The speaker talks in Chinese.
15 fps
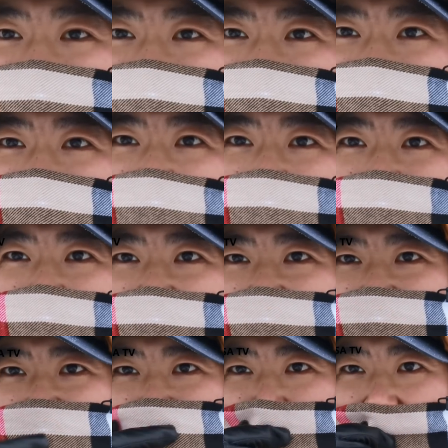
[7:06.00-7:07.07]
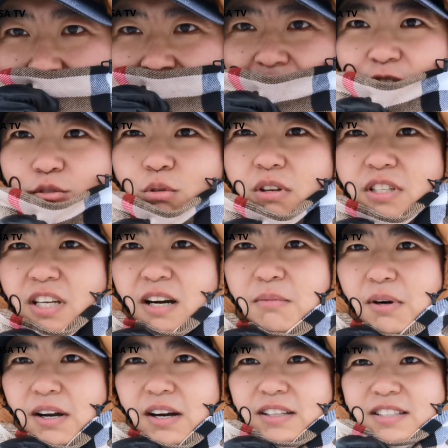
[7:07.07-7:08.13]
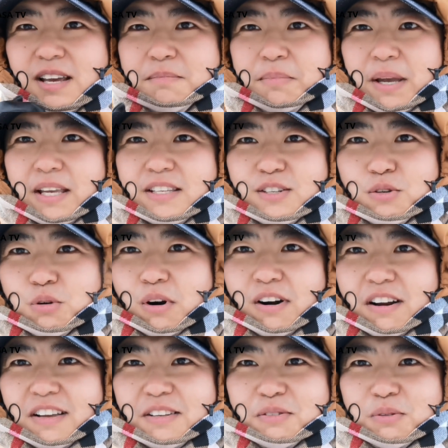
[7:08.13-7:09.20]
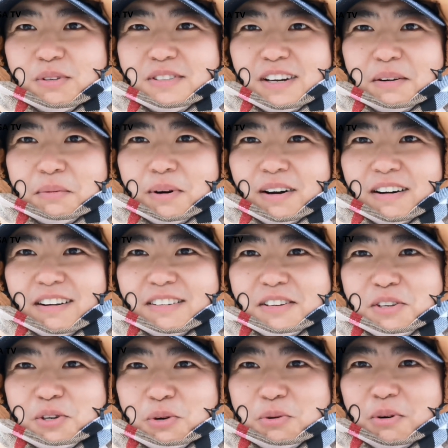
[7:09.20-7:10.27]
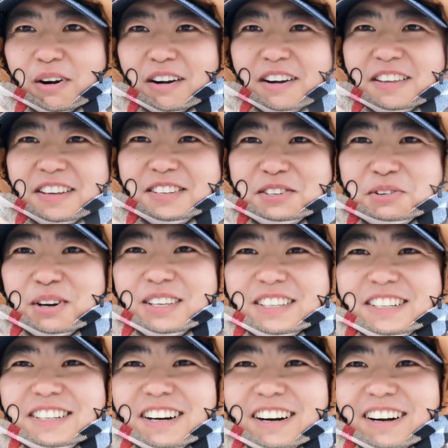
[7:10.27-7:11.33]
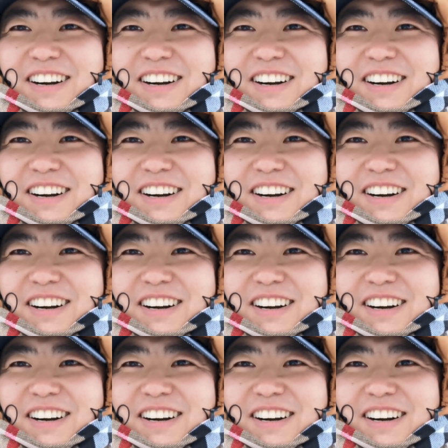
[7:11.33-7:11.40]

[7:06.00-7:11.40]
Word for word: 在北极圈给你做节目啊，在北极圈给你做节目啊！这油管也就我一个啊，